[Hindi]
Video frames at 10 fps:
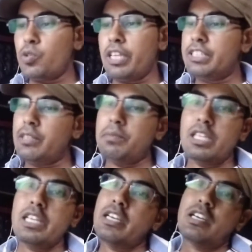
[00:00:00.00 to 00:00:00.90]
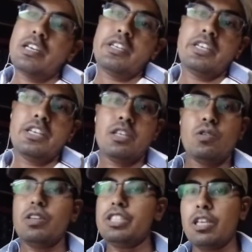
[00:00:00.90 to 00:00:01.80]
उसको एक्सेप्ट कर लिया हाँ ठीक है
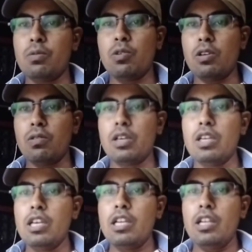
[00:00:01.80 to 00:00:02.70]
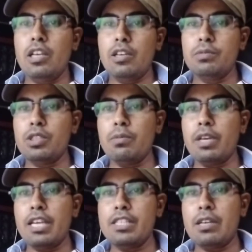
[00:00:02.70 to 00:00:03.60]
इन्होंने सही बोला होगा नहीं कम से
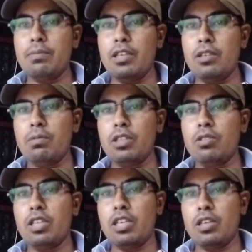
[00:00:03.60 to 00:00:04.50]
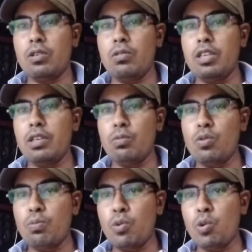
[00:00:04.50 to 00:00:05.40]
कम गाइज आप ये भी तो देखा करो कि
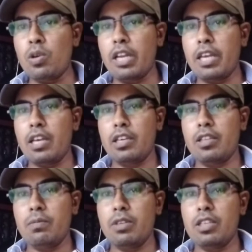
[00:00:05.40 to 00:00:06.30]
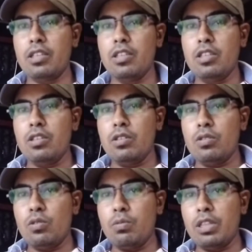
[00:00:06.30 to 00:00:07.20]
वो बोल रहा है आखिर में
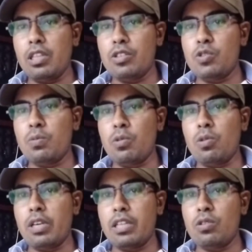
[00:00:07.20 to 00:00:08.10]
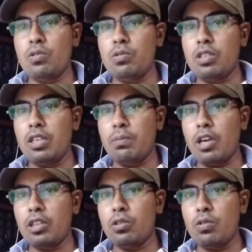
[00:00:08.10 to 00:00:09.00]
वो बंदा जो बोल रहा है तो उनकी
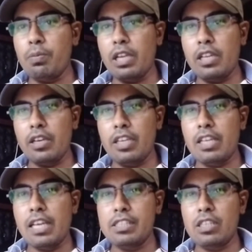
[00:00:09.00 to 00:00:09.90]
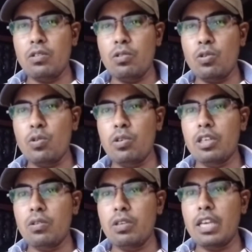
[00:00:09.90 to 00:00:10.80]
बातों को पहले रियलाइज़ करो नोट
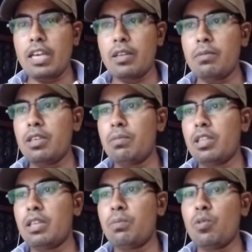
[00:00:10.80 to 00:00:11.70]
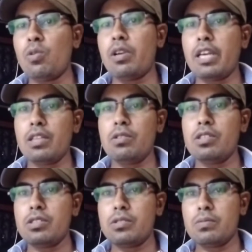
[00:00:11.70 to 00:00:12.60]
करो कि आखिर में ये बंदा बोल रहा है तो
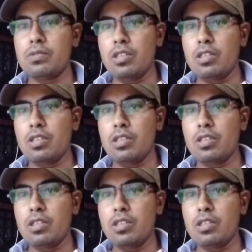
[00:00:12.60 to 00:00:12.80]
इस